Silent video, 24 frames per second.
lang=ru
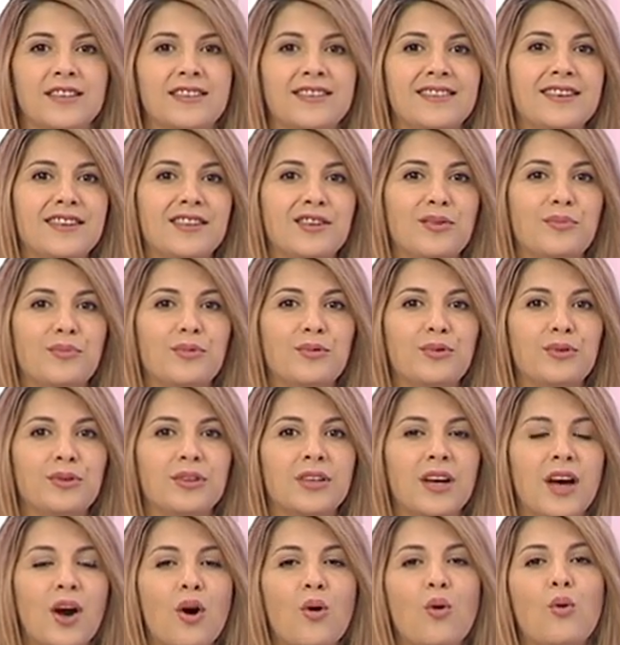и тена
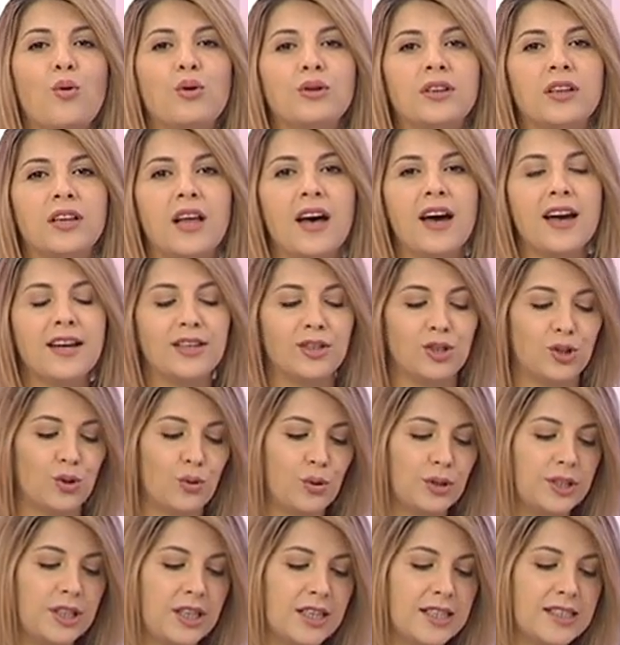будет онлайн
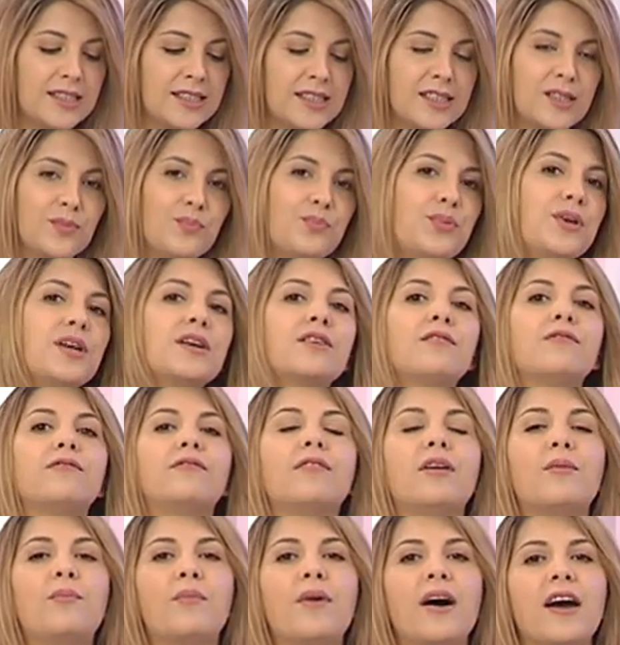до 31
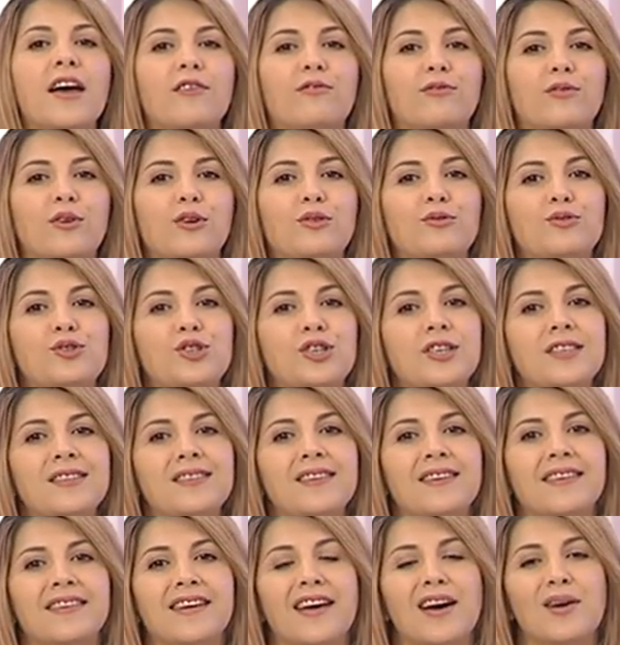мая включительно.